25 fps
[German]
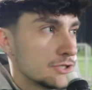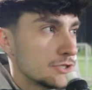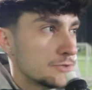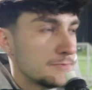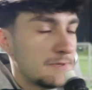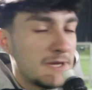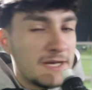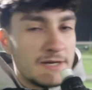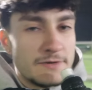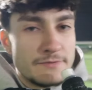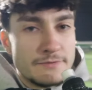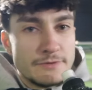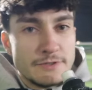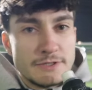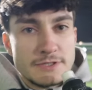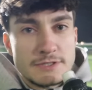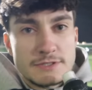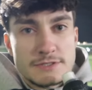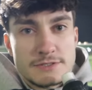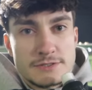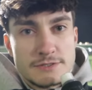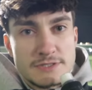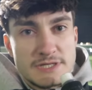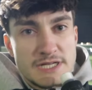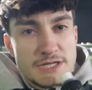spannend wird.
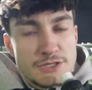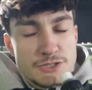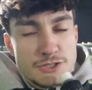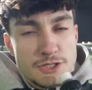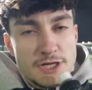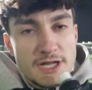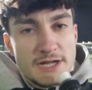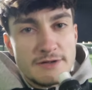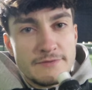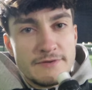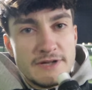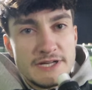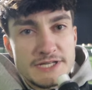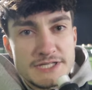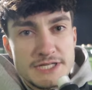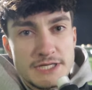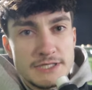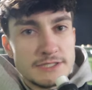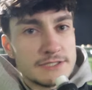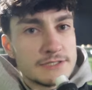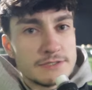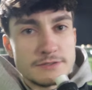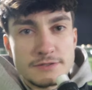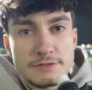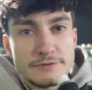Es ist ganz schön langweilig,
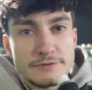alles zu